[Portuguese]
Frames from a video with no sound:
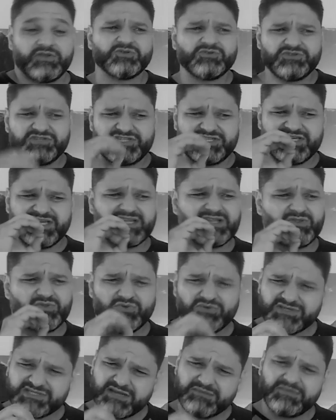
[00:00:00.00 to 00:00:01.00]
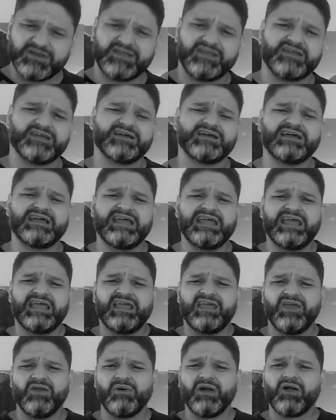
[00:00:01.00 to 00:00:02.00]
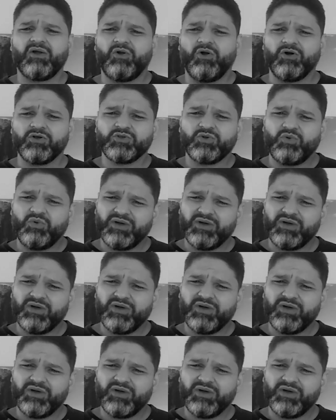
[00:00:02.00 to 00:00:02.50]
Todo dia, às duas da manhã, eu acordo